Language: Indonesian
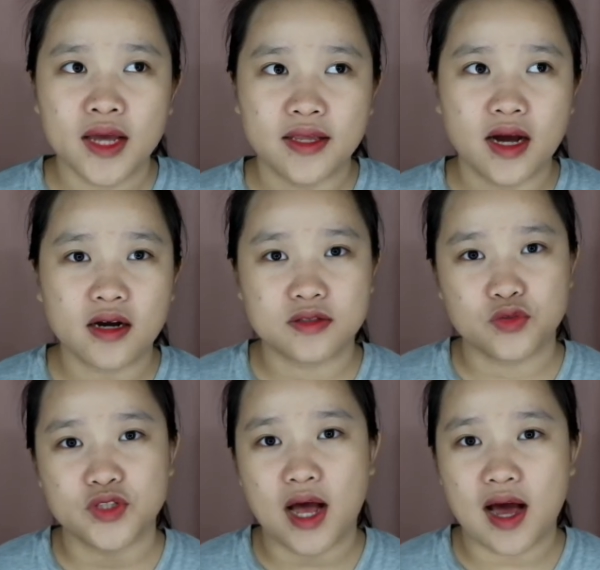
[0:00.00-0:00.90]
yang
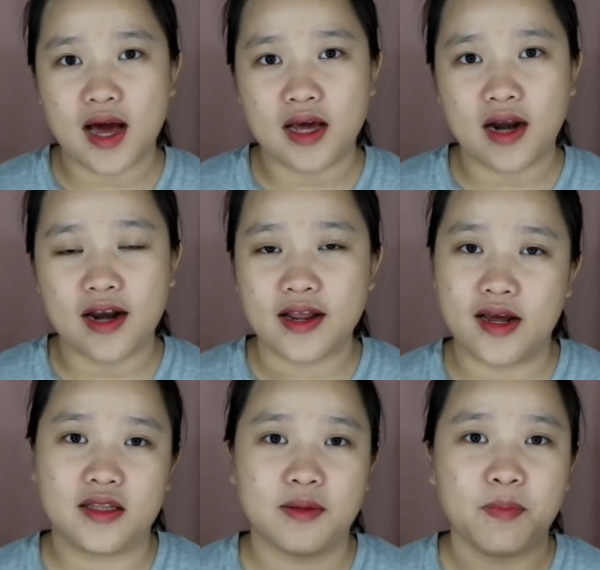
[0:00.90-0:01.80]
kesusahan ada
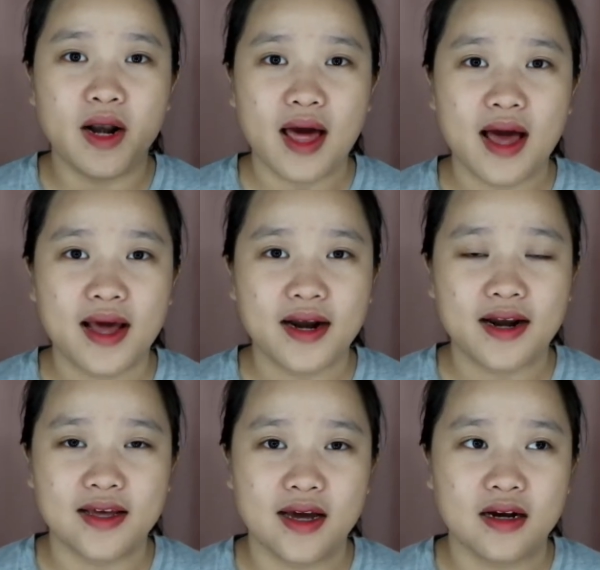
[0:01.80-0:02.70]
yang ketebelan
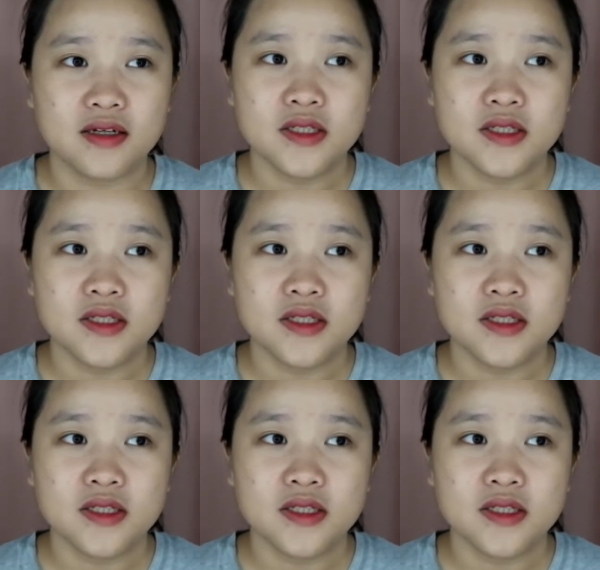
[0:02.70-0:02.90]
ada yang